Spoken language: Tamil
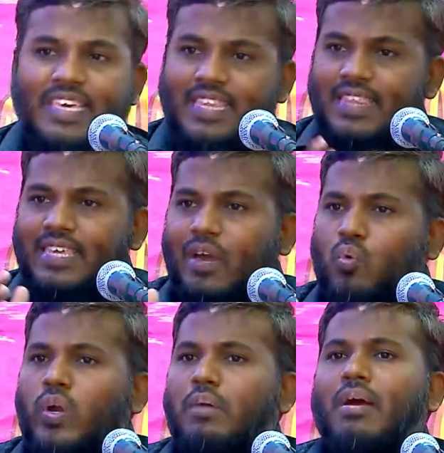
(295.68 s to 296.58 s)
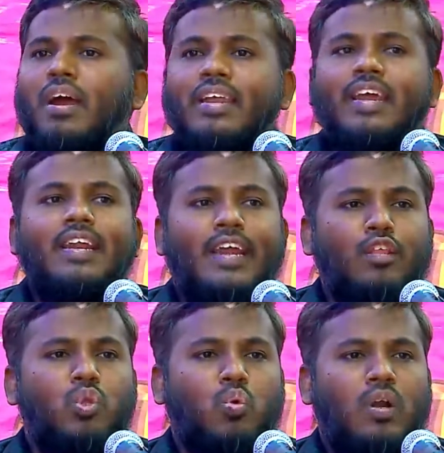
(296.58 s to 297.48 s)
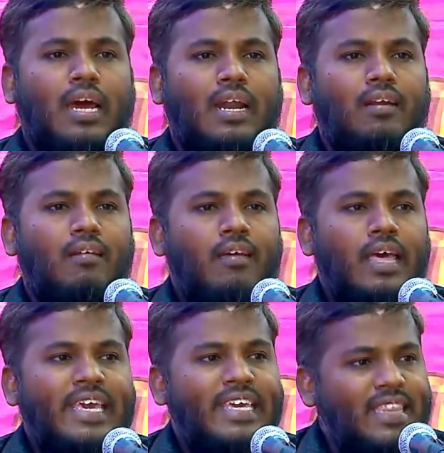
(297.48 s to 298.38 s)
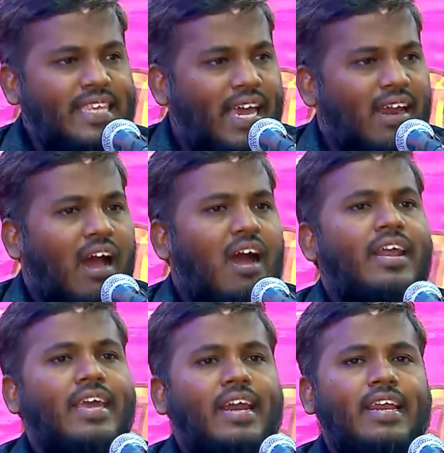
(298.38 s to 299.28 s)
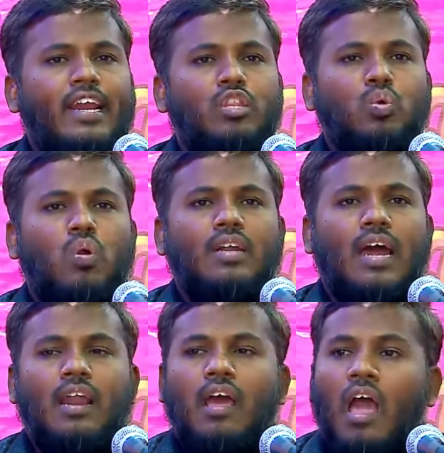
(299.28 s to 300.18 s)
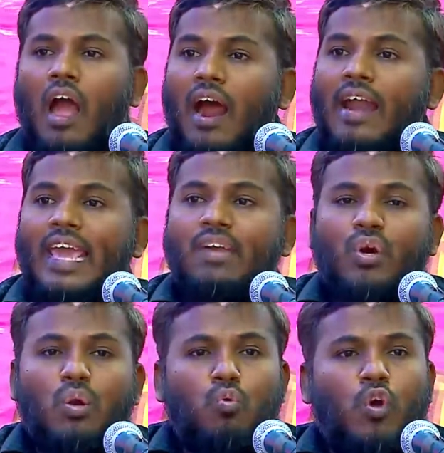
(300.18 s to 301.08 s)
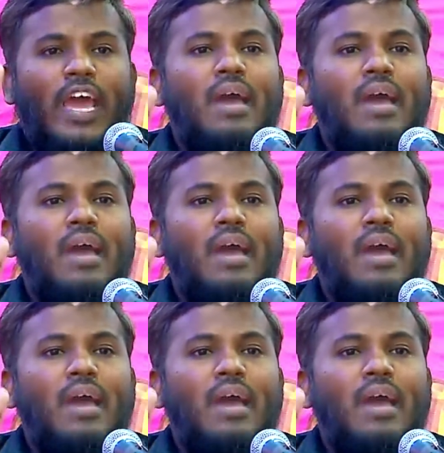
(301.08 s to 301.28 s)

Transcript: இந்திய குடிமகன் என்று எடுத்துக்கொண்டால் இந்திய நாடு என்று எடுத்துக்கொண்டால் அனைவரும் ஒரே